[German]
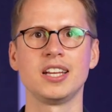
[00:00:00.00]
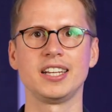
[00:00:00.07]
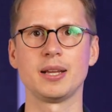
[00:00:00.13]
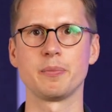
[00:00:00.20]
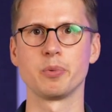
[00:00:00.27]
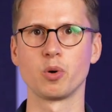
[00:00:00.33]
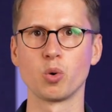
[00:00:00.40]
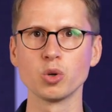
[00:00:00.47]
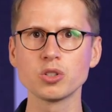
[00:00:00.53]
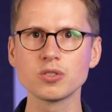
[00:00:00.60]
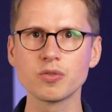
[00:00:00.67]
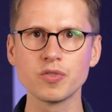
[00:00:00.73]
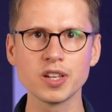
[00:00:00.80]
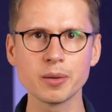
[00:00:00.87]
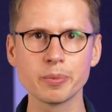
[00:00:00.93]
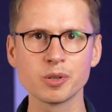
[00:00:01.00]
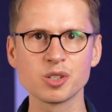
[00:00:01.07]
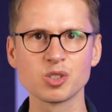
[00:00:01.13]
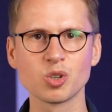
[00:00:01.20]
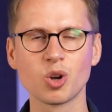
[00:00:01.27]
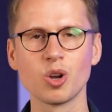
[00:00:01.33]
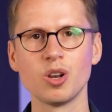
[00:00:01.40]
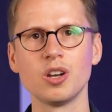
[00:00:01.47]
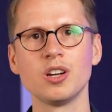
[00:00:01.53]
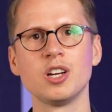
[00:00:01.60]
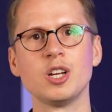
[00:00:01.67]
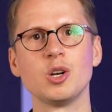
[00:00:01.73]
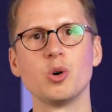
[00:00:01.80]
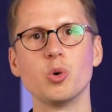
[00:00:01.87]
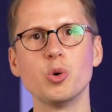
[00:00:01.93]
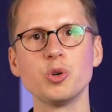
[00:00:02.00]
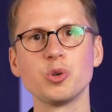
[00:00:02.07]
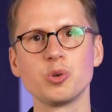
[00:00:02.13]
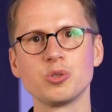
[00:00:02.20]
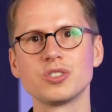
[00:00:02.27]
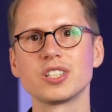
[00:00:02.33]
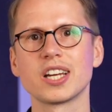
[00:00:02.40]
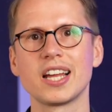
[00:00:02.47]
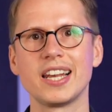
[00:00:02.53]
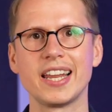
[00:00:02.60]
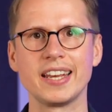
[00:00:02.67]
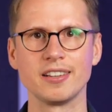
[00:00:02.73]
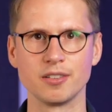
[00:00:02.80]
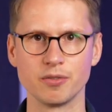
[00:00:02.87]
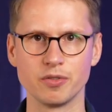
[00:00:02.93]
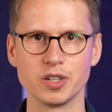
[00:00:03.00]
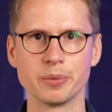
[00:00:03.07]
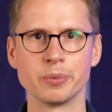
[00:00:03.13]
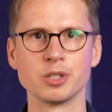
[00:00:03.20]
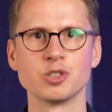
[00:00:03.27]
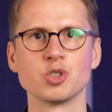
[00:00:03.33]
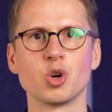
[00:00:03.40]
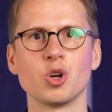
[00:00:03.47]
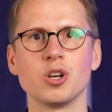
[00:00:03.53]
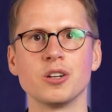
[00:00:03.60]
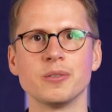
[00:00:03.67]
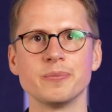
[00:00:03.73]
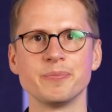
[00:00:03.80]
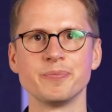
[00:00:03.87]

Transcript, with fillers: der Brustwirbelsäule und unserer Lendenwirbelsäule.